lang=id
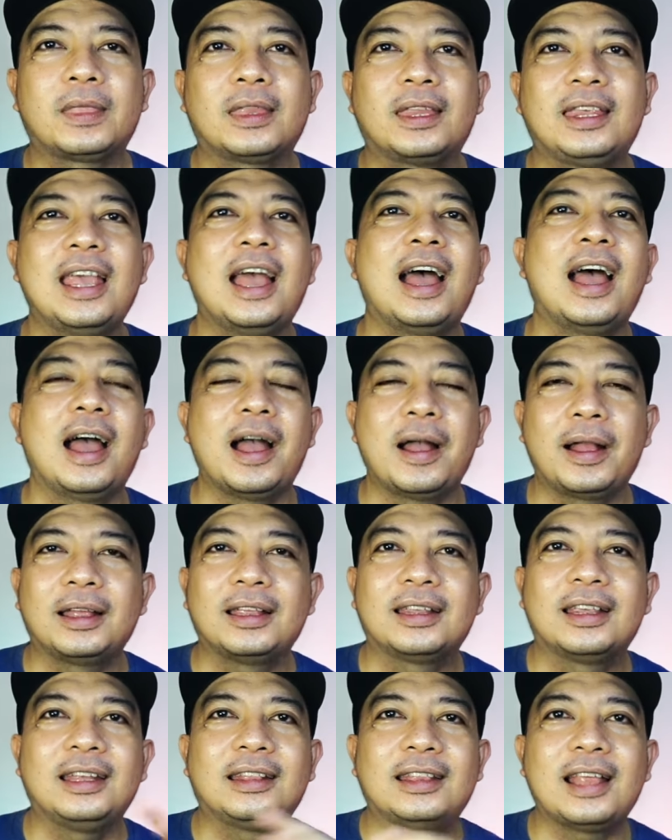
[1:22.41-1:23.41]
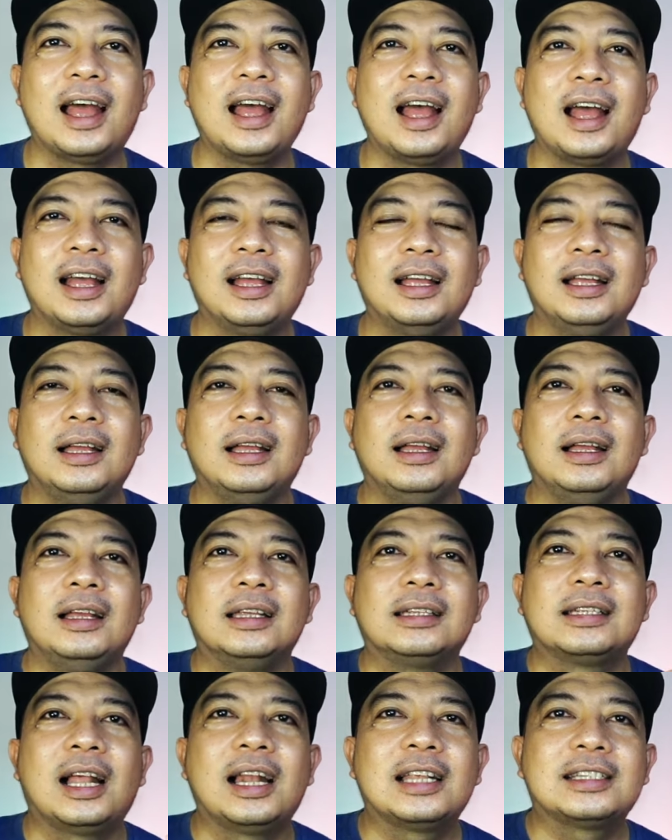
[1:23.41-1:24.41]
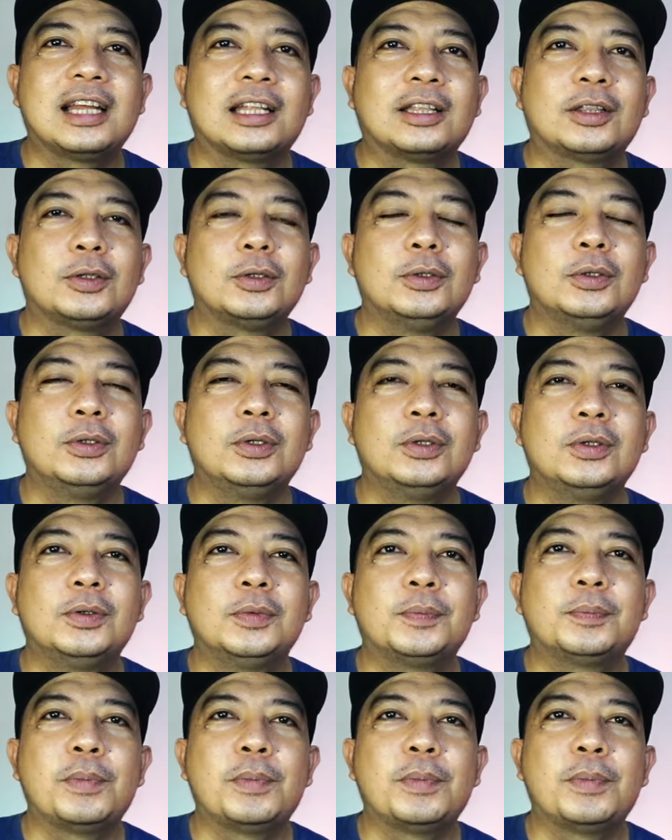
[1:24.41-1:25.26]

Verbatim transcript: ya kita salah satu